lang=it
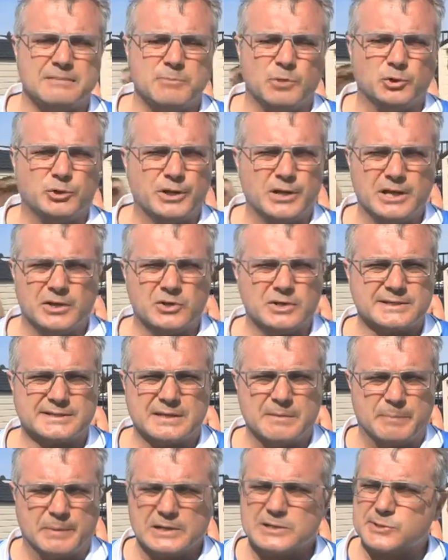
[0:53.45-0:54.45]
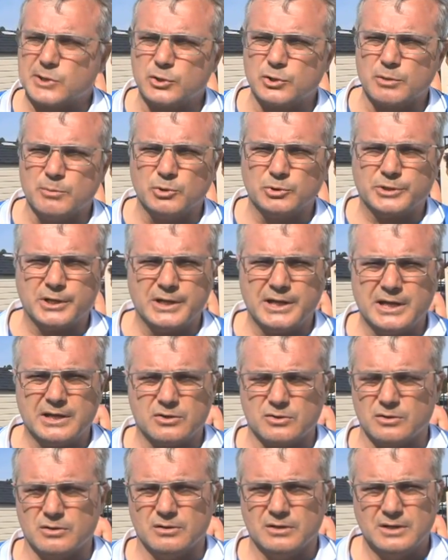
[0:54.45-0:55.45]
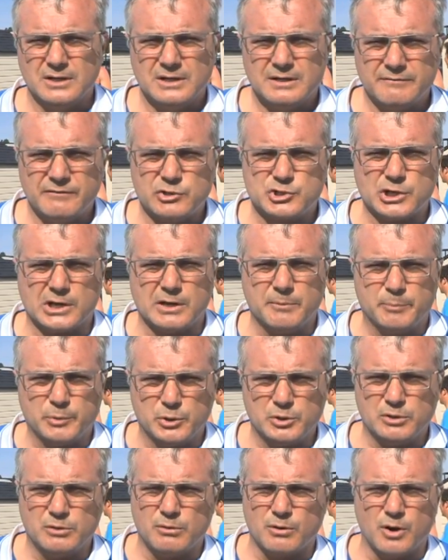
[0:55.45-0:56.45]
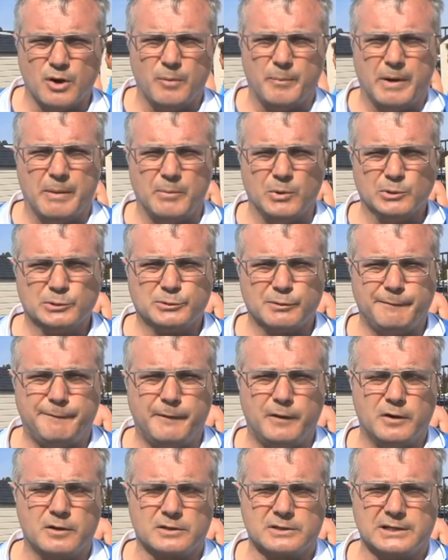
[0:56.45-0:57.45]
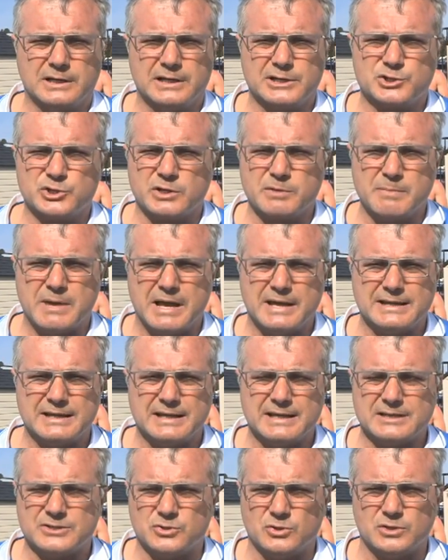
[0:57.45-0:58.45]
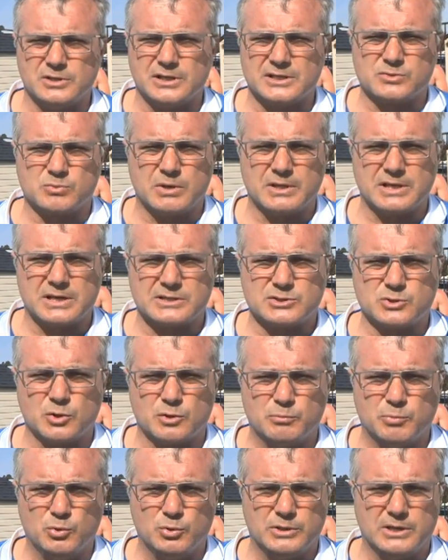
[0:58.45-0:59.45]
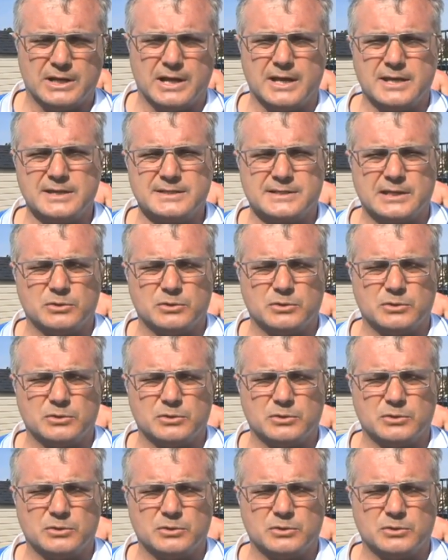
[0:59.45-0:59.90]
Il Montenegro è sempre il solito Montenegro, vice campione d'Europa, molto forte, la Germania la solita squadra scorbutica, gli